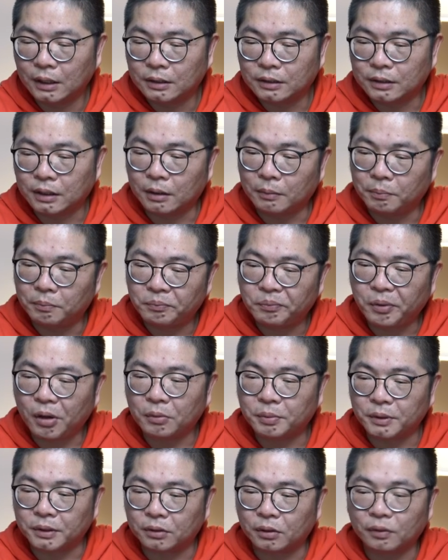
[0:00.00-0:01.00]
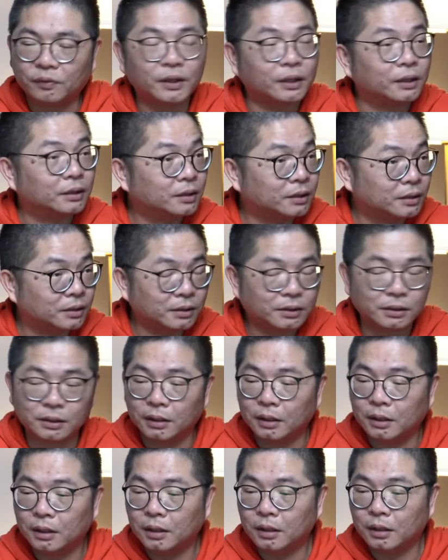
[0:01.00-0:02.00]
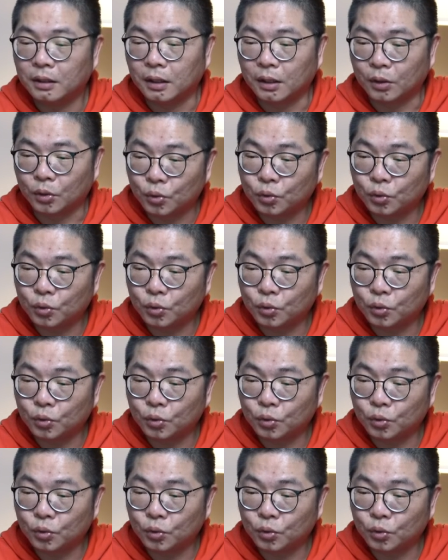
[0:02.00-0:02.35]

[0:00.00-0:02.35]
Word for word: 叫爆品投放的测试啊，